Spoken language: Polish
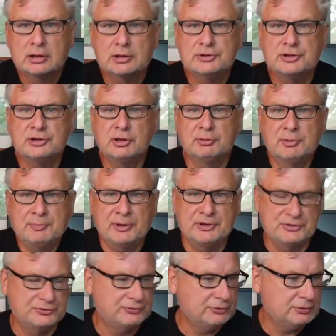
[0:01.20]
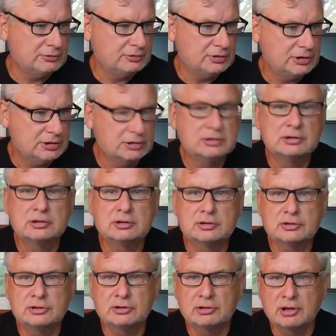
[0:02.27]
Dzień dobry Państwu.
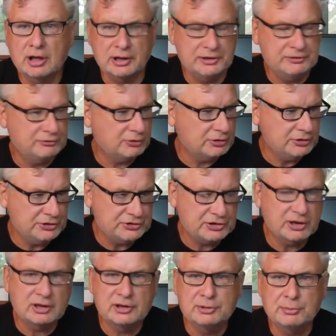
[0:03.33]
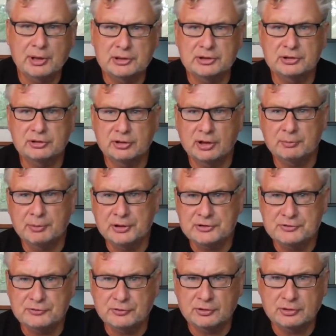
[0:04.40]
No, kalifornijskie klimaty to jak
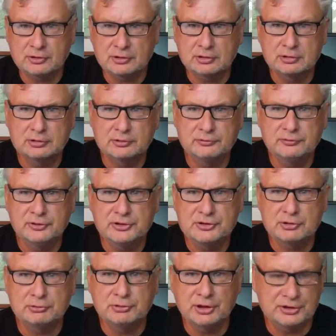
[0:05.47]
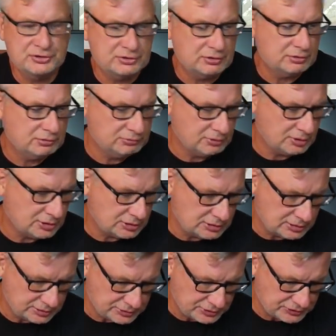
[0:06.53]
Państwo widzą nie są, no,
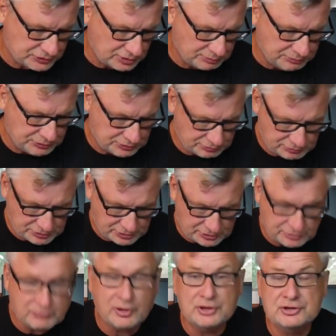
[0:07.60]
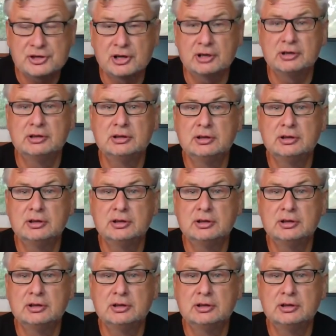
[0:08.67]
ale czasami są rzeczy ważne.